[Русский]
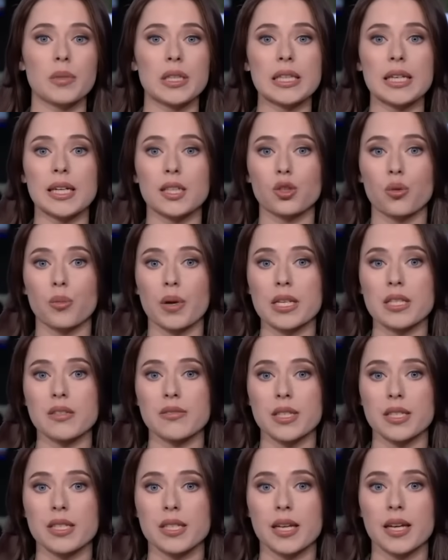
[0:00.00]

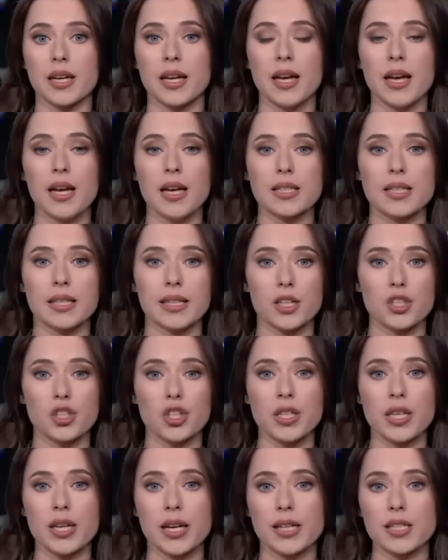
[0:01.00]
Минэкономразвития.
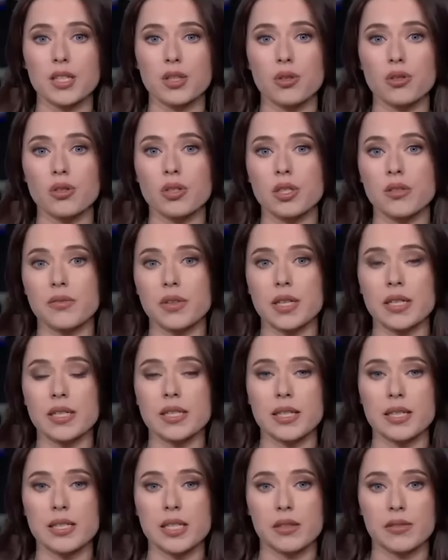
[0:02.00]
Сокращение коснется сферы
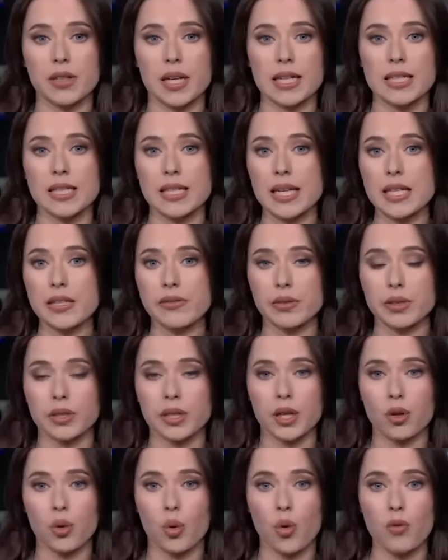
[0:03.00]
сельского хозяйства,
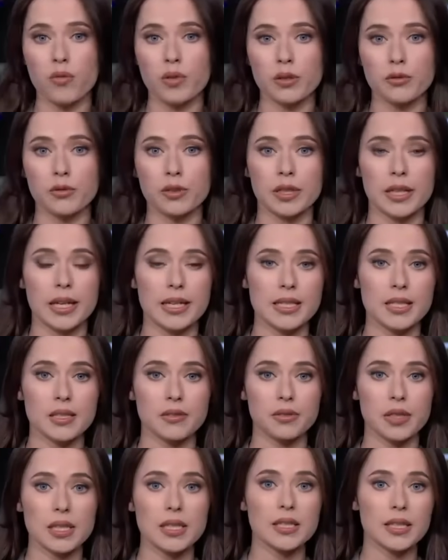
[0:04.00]
торговли,
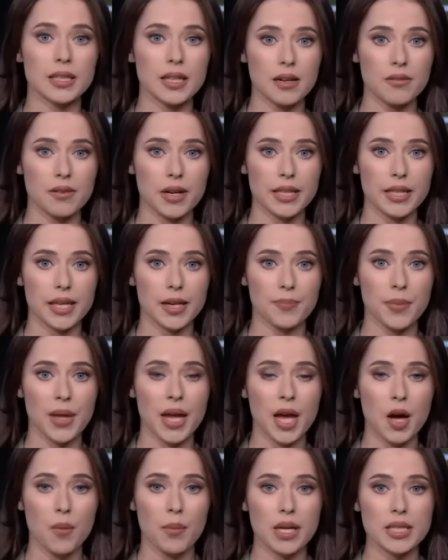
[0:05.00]
финансов и страхования.
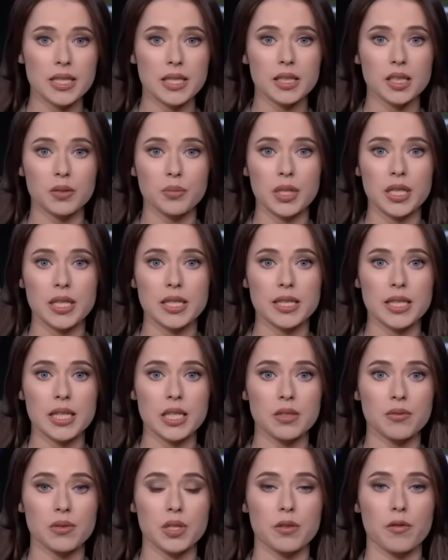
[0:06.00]
По оценкам
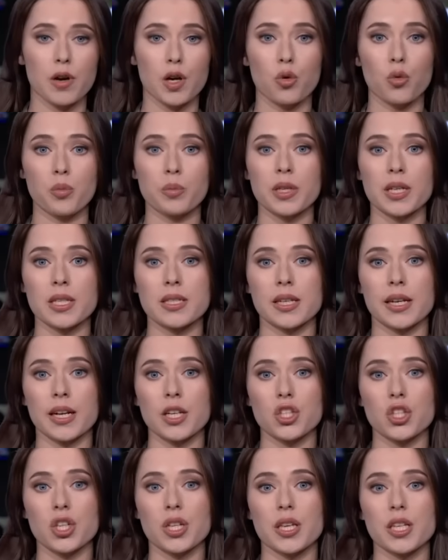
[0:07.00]
министерства, совокупное
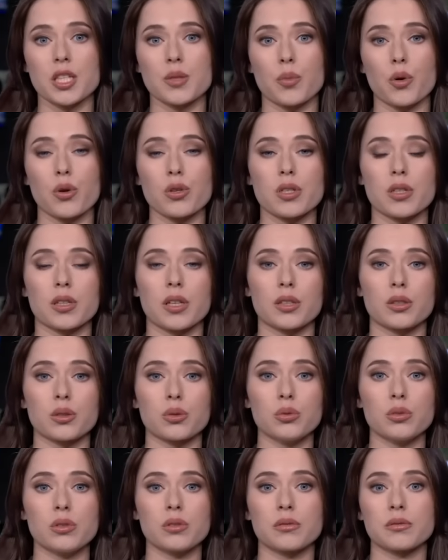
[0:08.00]
сокращение спроса на
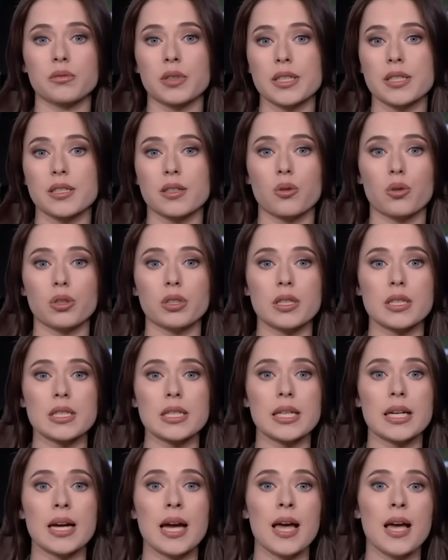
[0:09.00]
труд в этих
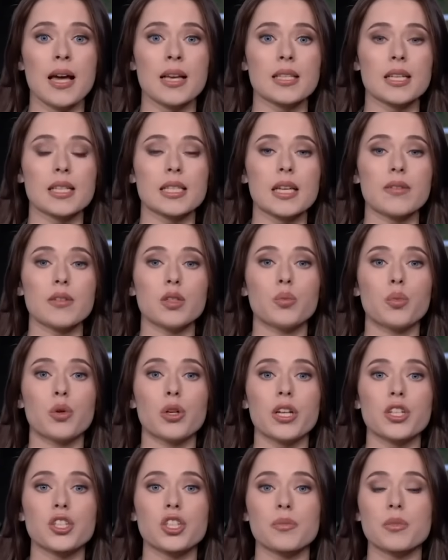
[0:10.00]
отраслях составит
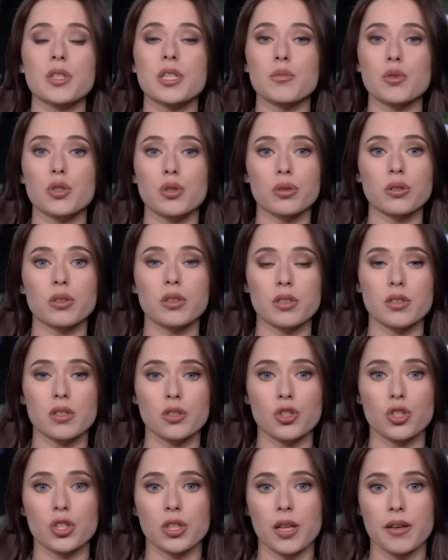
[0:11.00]
более чем 700
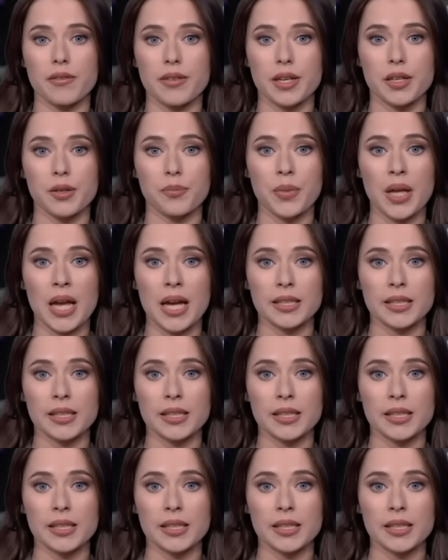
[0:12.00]
тысяч человек.